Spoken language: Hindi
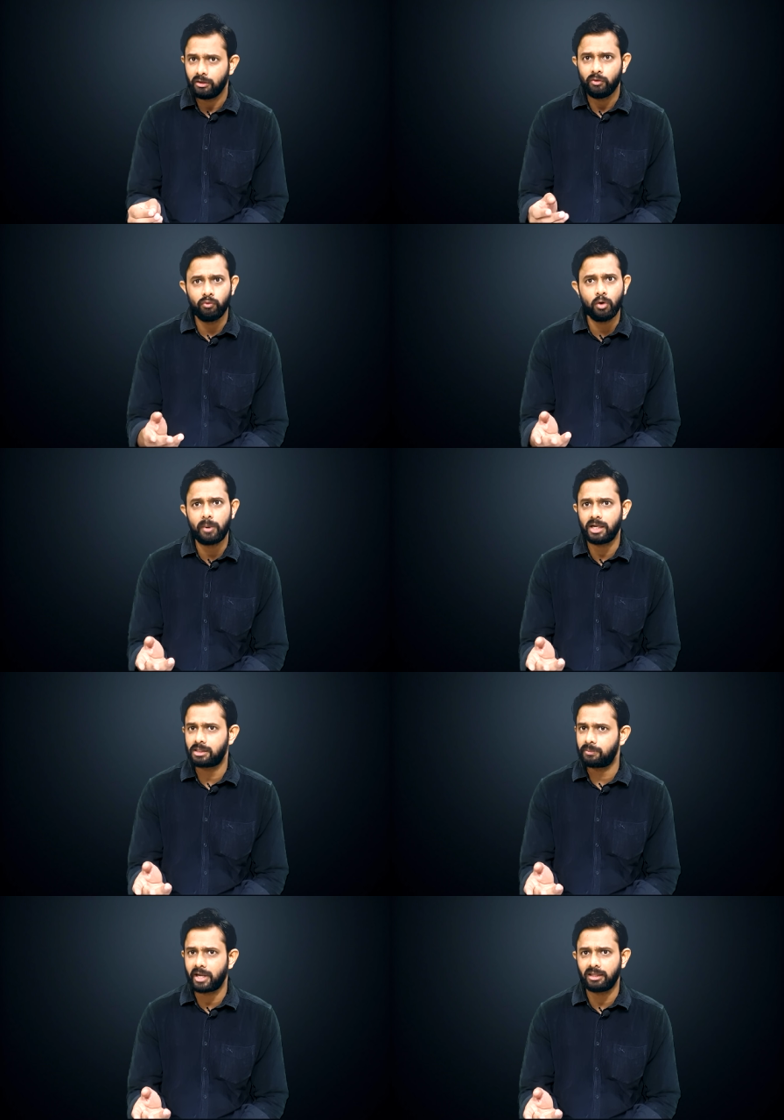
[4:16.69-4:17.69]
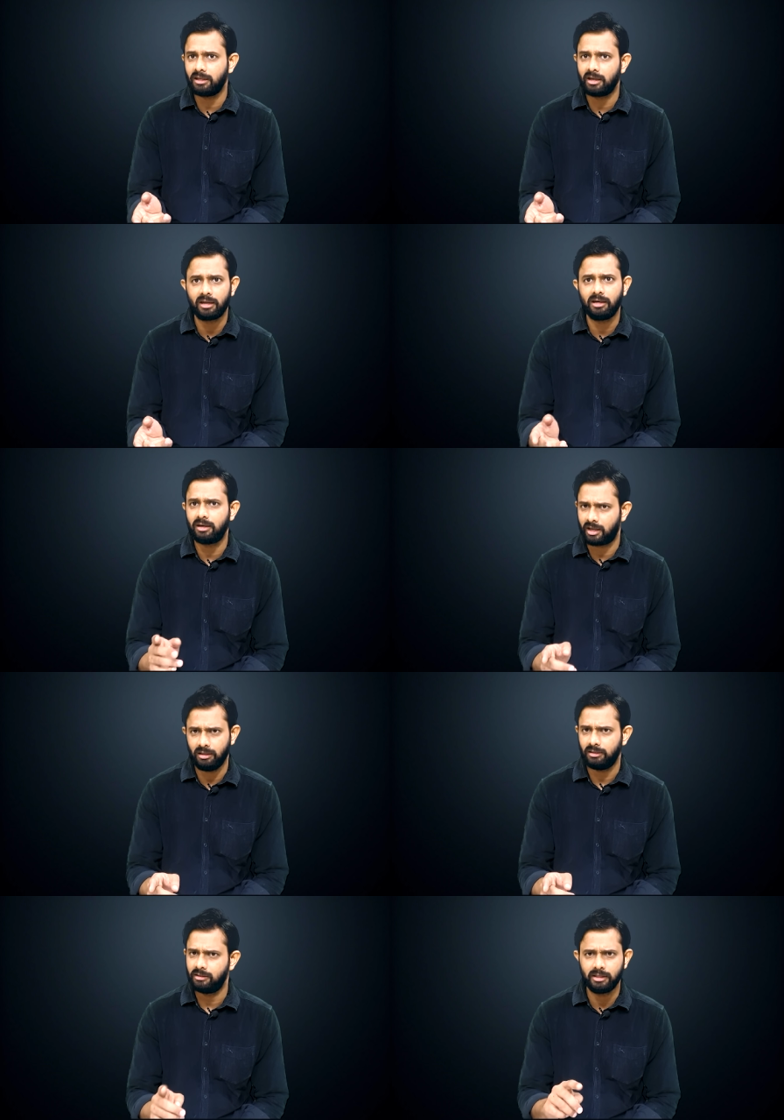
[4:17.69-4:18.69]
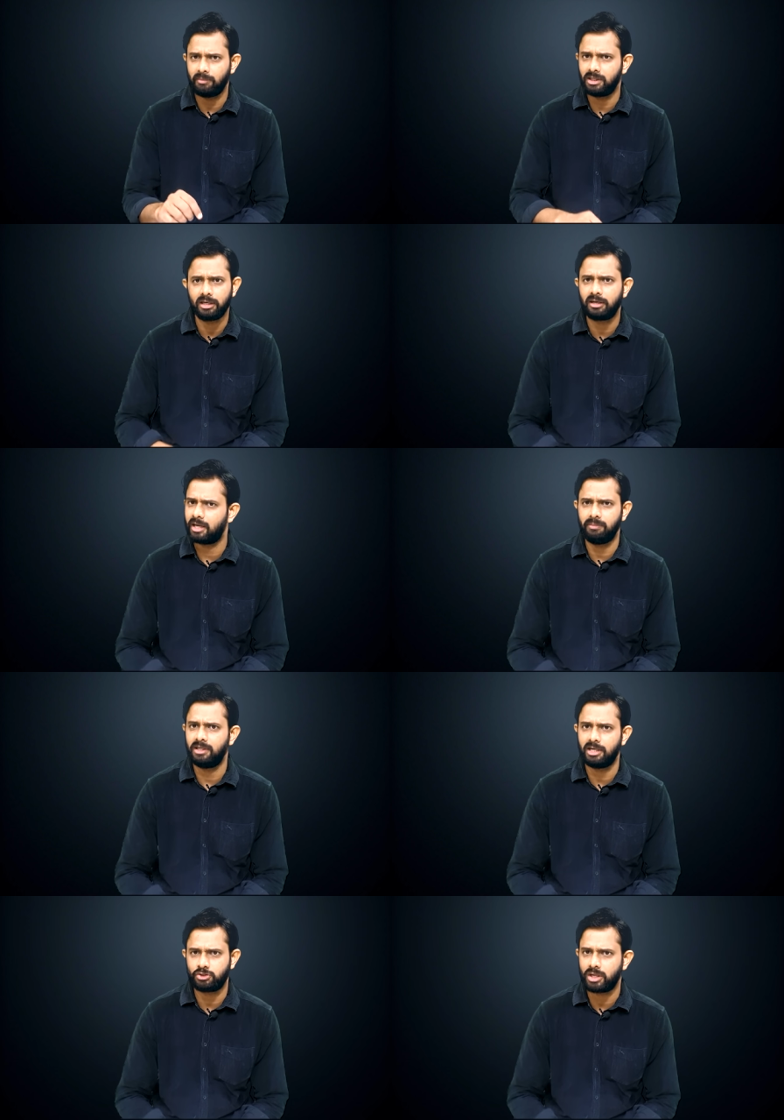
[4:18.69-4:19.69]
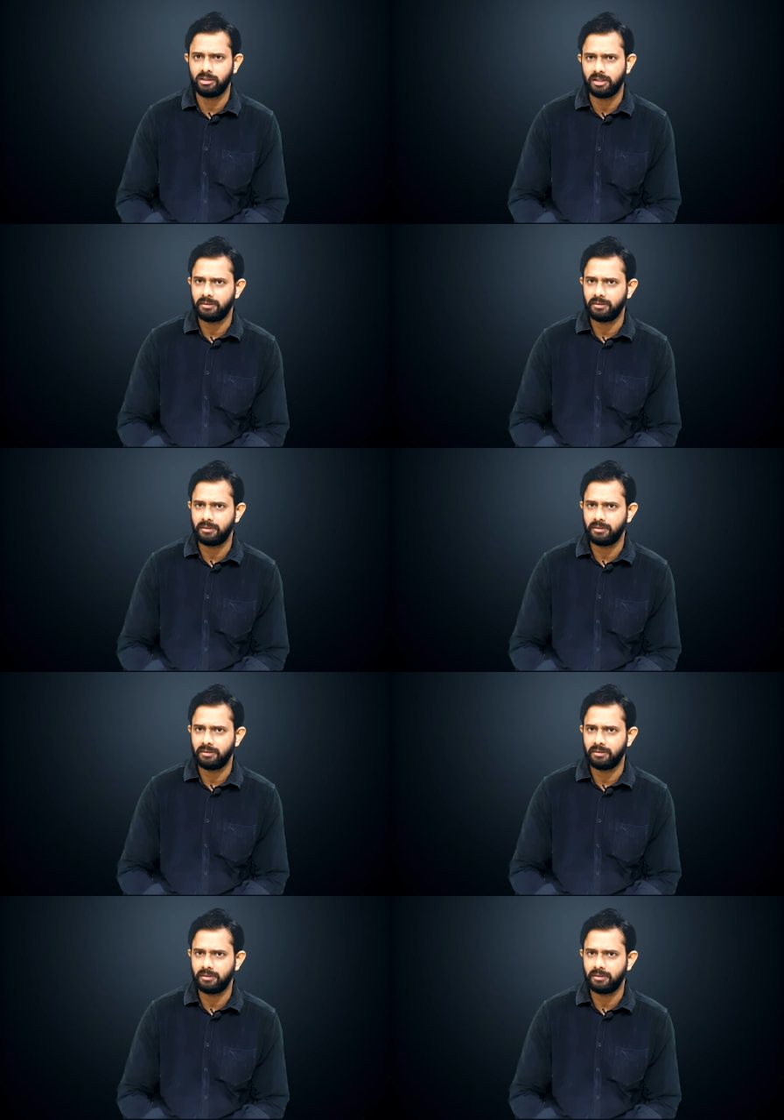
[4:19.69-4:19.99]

वो भाई साहब कहते हैं कि नहीं ये मंदिर नहीं बनना चाहिए